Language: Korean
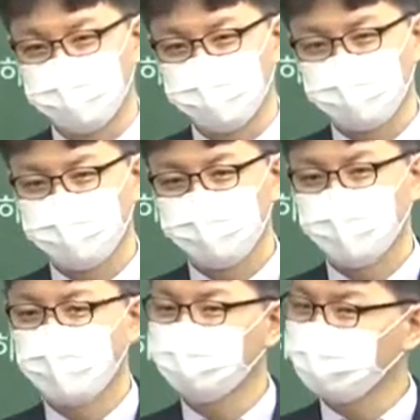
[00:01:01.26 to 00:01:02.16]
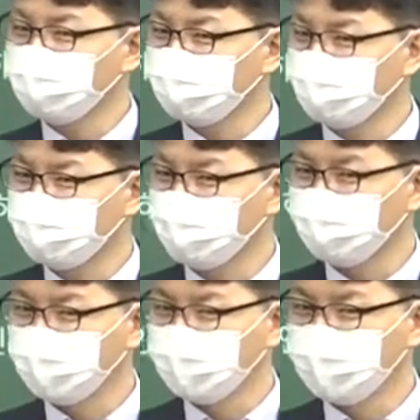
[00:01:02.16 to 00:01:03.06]
돼요. 학교 커트라인이
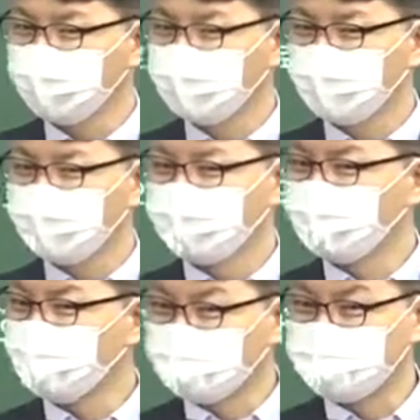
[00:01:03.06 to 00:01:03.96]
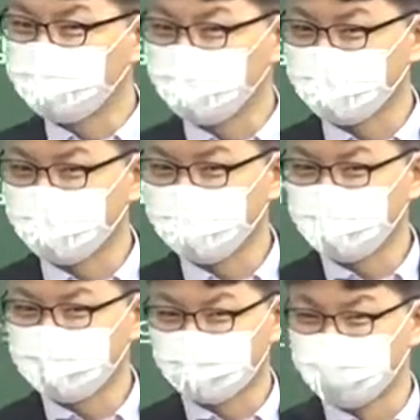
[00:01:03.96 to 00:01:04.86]
결코 낮진 않아.
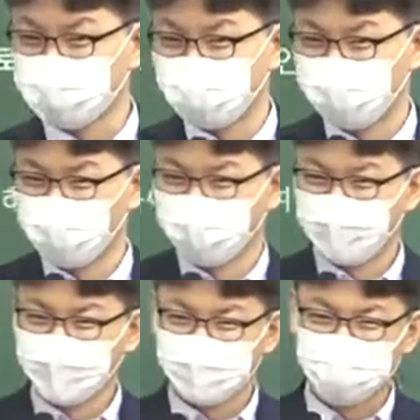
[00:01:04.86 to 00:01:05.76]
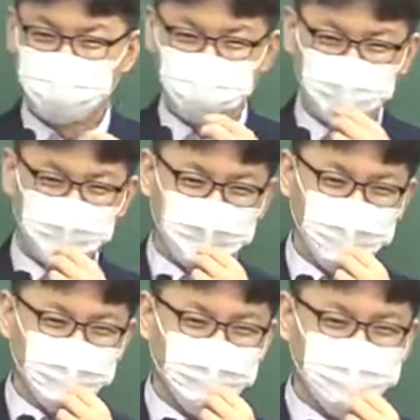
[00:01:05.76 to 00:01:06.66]
그렇죠. 근데
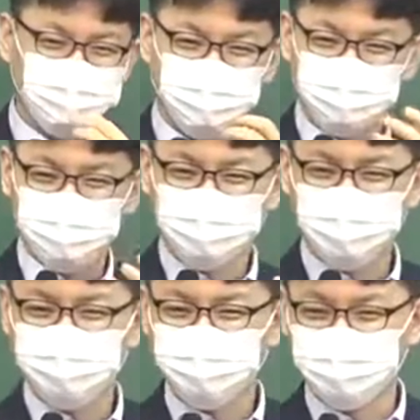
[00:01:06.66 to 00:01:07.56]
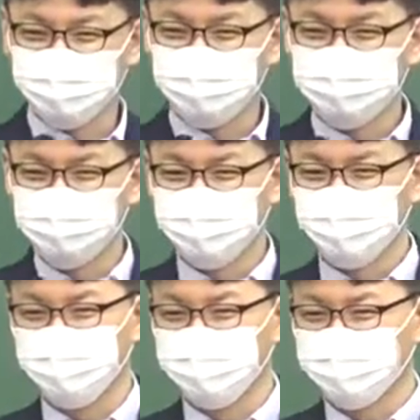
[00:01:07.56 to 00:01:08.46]
여러 가지 하면 안 돼. 3 과목이 정말 열심히
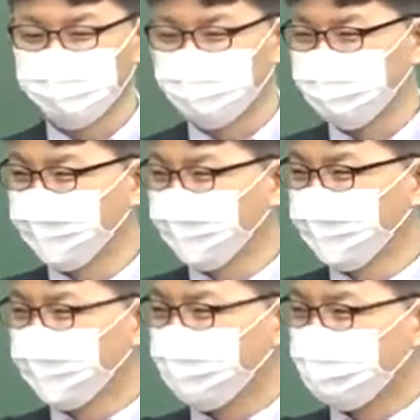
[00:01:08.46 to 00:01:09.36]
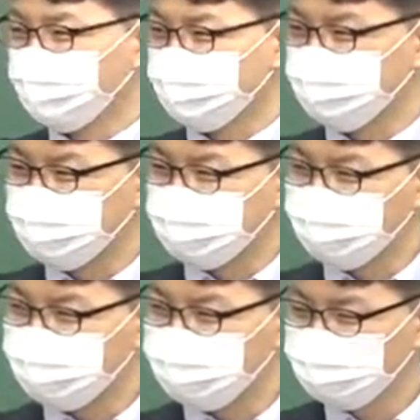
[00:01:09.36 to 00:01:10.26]
많이 해야 돼. 그래서
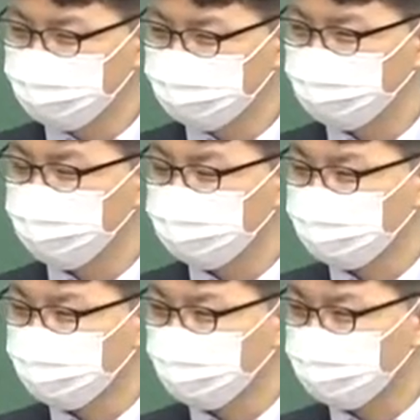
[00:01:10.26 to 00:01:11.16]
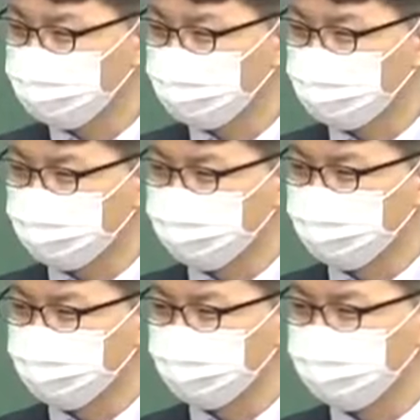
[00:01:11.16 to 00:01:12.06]
저도 올해 제가
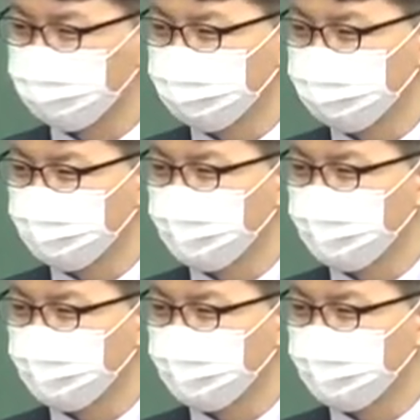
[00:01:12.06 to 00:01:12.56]
근무할 때는